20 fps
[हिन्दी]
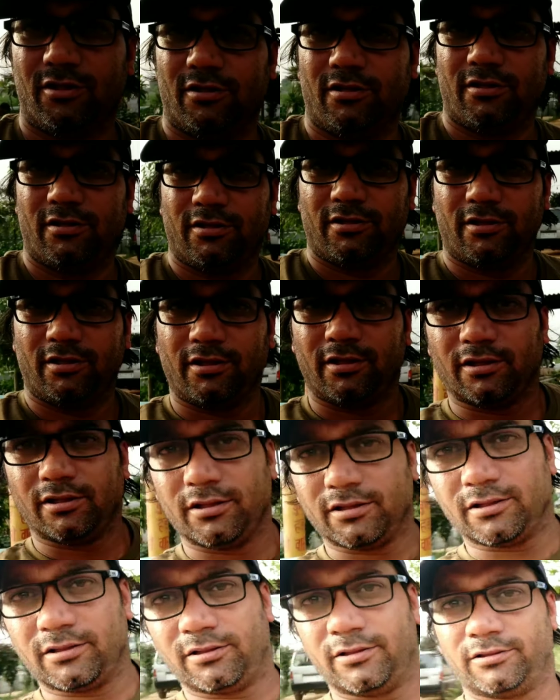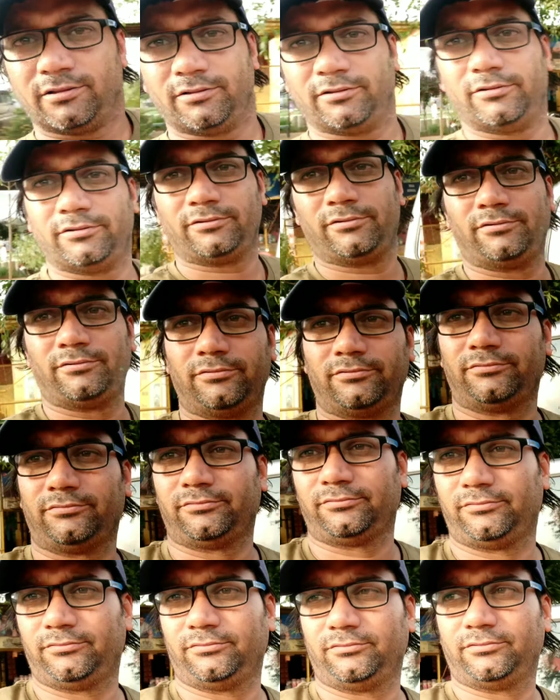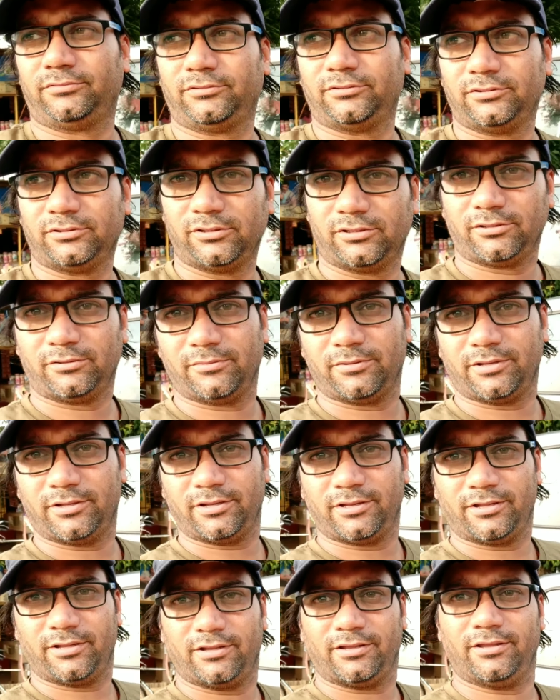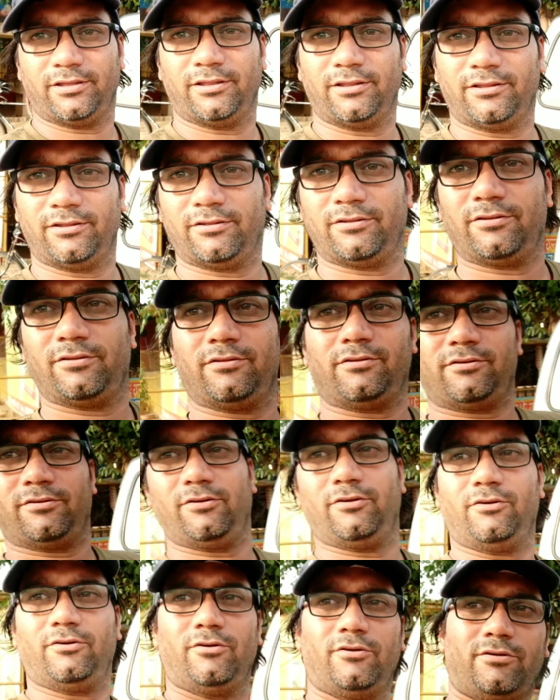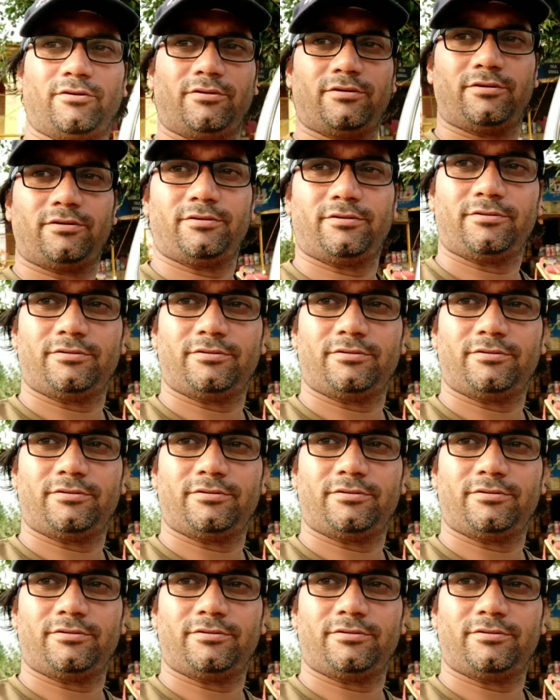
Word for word: लिए वो भी कुल्लड़ की मुझे बहुत पसंद है कुल्लड़ की चाय मैं